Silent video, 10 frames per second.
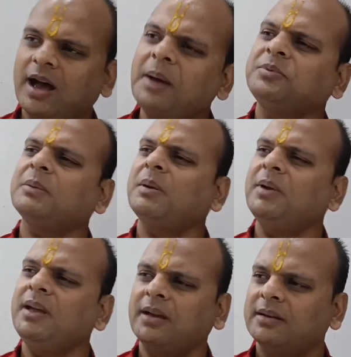आप सब
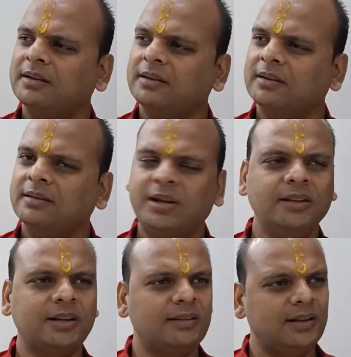हमें
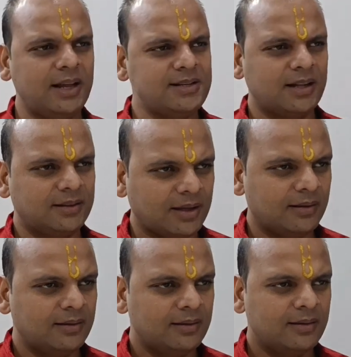ठीक तरह से नहीं जानते
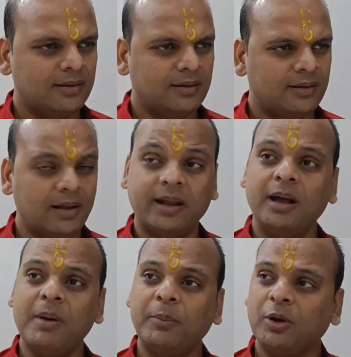लेकिन
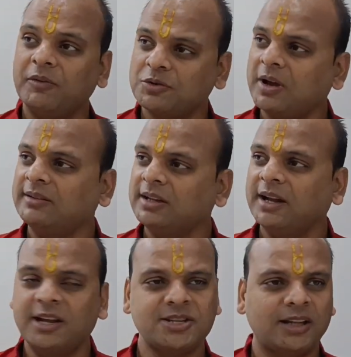हम आपको विश्वास
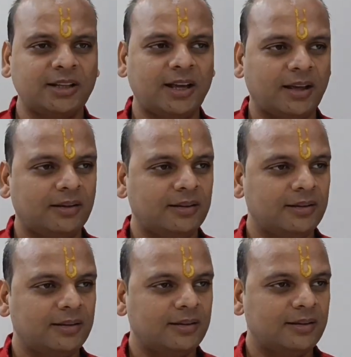दिलाना चाहते हैं
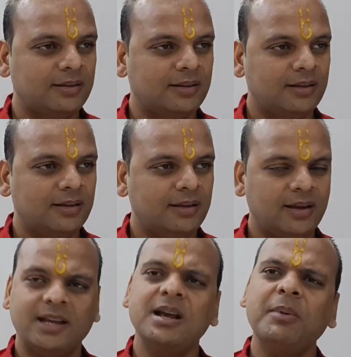
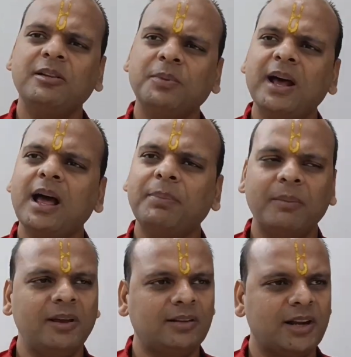कि जब इस बार आप
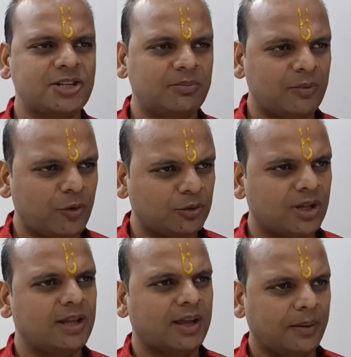हमें इस इलेक्शन में वोट
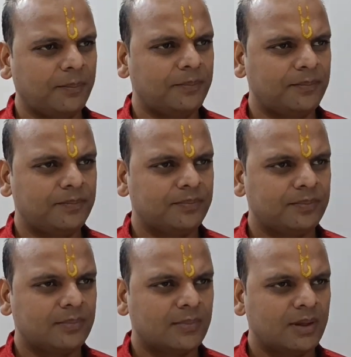देंगे
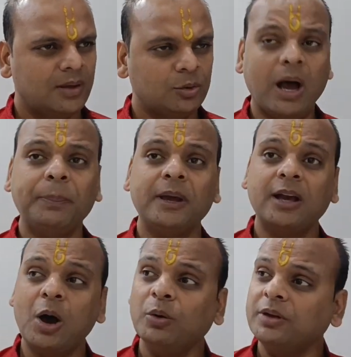तो आपके
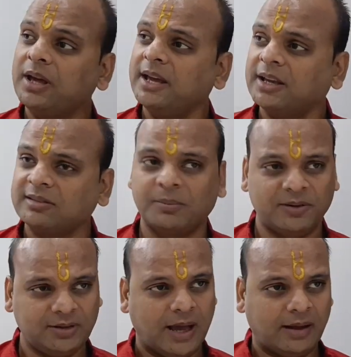गांव की एक एक
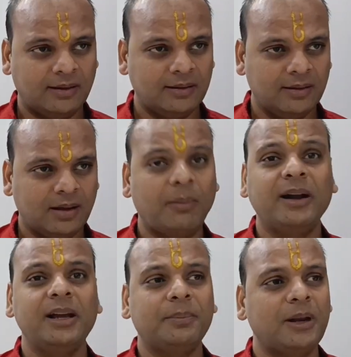समस्या
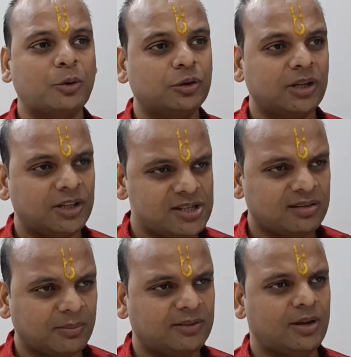हमारी अपनी खुद की निजी
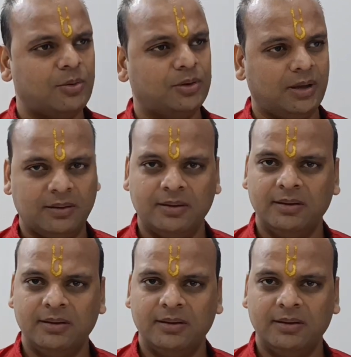समस्या होगी